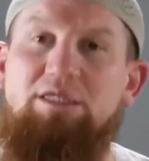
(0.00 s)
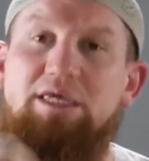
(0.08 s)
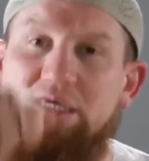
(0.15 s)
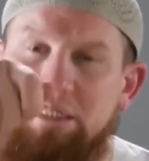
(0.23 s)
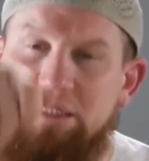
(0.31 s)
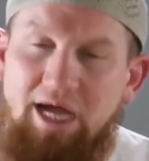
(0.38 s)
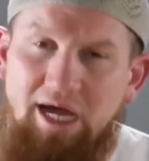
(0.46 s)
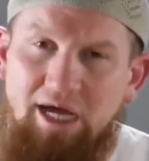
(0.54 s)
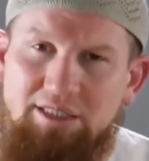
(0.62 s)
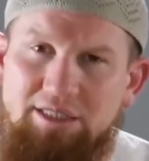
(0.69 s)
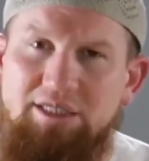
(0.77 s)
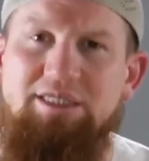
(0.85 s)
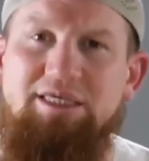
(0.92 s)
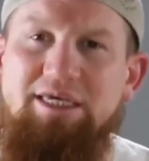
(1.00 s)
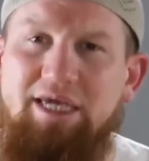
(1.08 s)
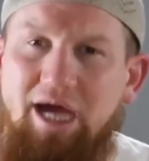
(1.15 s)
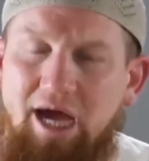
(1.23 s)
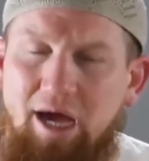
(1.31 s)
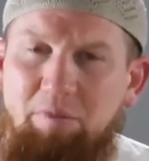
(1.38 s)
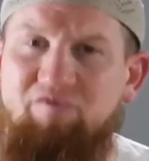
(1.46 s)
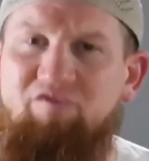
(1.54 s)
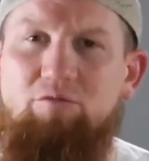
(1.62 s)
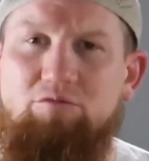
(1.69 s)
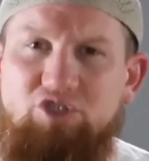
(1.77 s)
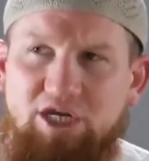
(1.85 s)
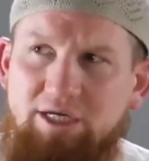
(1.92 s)
die Gnade, die Gabe
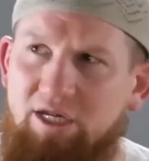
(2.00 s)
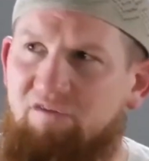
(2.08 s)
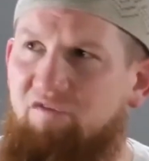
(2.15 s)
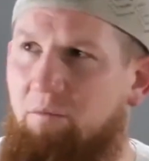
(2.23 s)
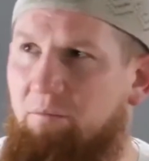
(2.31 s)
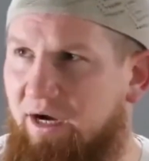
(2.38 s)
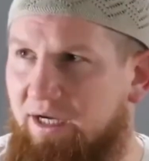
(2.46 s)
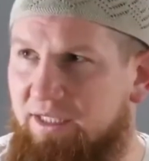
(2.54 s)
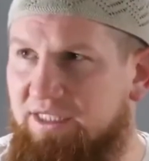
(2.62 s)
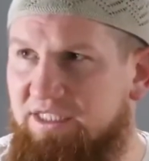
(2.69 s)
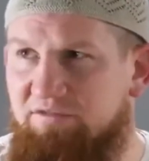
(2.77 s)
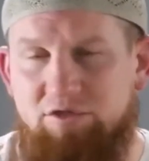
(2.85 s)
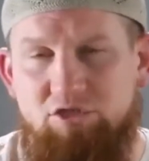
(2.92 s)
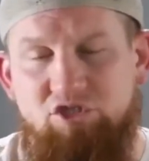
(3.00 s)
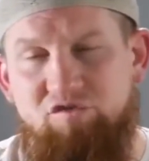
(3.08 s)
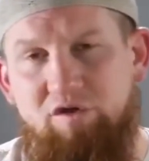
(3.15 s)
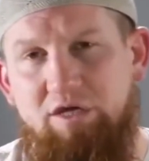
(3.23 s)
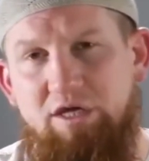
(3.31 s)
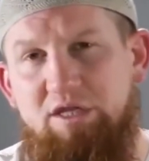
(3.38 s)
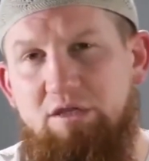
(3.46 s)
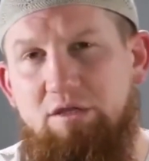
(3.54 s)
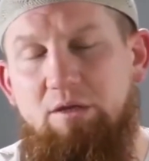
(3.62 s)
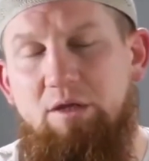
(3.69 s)
vom Jannah, vom Paradies wird nicht vergehen.